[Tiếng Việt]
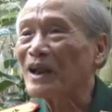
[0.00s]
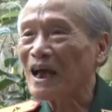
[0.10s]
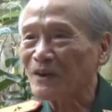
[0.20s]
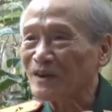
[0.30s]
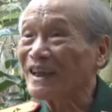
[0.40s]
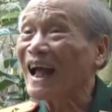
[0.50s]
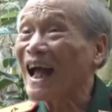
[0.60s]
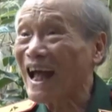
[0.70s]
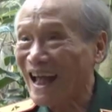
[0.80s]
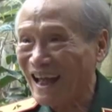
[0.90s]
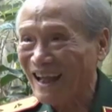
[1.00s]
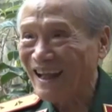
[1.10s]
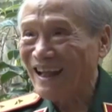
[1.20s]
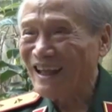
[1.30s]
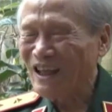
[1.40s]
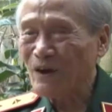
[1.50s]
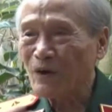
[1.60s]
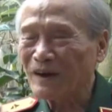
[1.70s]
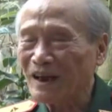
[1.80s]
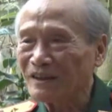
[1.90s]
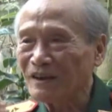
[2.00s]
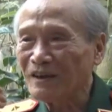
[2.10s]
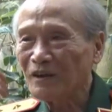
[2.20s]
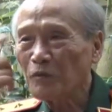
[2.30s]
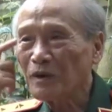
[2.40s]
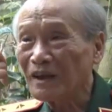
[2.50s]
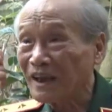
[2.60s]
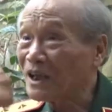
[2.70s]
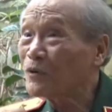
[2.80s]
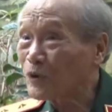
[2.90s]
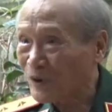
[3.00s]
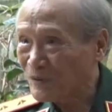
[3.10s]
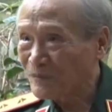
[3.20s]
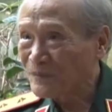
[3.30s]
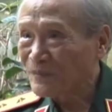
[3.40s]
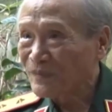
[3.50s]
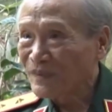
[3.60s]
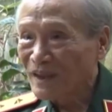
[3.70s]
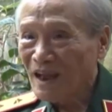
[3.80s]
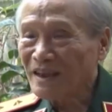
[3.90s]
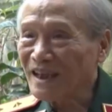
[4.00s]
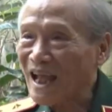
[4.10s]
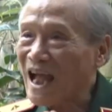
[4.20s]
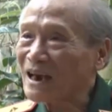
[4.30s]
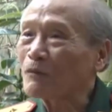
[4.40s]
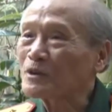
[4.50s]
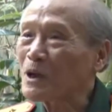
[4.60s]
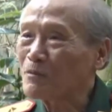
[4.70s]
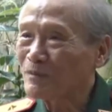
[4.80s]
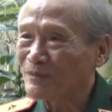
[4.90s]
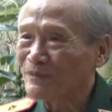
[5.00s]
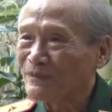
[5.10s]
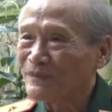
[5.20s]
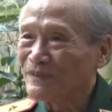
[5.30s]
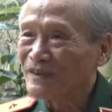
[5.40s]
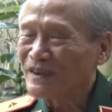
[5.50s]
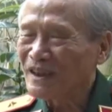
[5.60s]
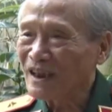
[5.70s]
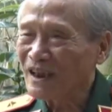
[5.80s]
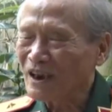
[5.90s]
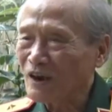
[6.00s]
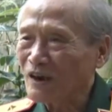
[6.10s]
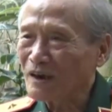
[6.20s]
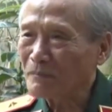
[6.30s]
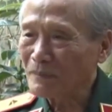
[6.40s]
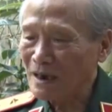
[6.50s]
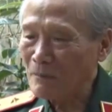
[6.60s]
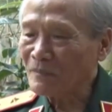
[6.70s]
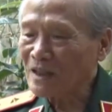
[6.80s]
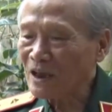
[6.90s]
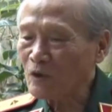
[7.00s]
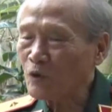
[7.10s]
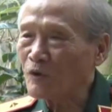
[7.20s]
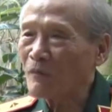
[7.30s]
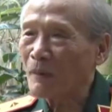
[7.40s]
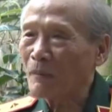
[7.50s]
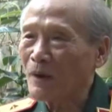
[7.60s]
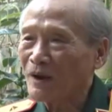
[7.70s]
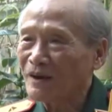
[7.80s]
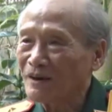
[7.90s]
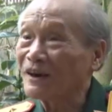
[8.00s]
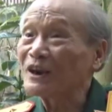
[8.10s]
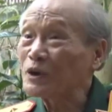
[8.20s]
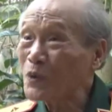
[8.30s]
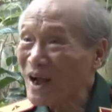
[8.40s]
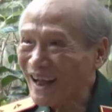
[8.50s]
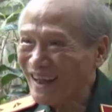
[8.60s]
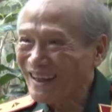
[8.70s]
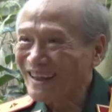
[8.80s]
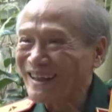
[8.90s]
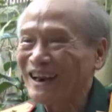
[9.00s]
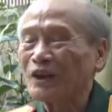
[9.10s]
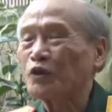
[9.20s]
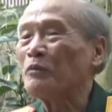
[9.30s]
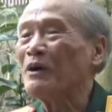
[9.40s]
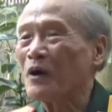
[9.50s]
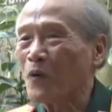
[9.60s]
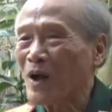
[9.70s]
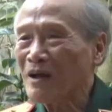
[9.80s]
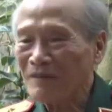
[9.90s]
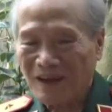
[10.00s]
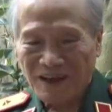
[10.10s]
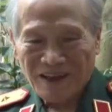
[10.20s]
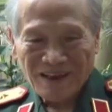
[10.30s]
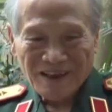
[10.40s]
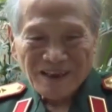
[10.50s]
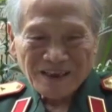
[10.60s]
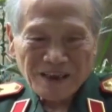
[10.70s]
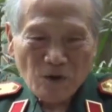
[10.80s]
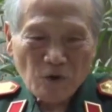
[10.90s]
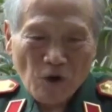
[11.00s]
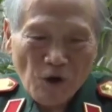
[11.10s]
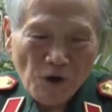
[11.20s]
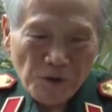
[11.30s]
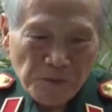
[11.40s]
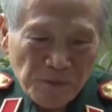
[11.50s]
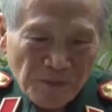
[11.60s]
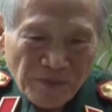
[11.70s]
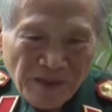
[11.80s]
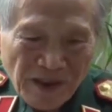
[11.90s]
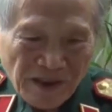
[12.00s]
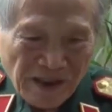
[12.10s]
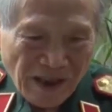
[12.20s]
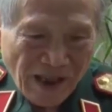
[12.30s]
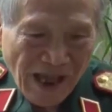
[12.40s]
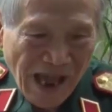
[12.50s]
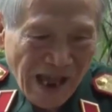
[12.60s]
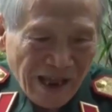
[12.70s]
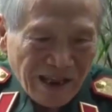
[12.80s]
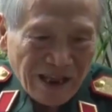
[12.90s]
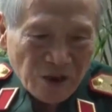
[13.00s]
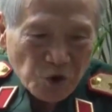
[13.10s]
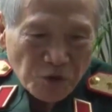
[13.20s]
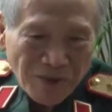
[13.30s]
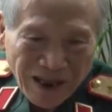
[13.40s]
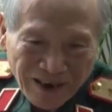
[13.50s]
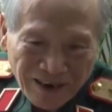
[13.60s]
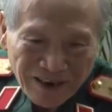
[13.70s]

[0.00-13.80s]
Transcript: lại cho chị Hà thế còn đại tướng lúc bây giờ yếu rồi thế chị Hà đọc xong thì nắm tay tôi mà nói, được đấy chú ạ thế là tôi mừng quá và sau đó thì hai nhà xuất bản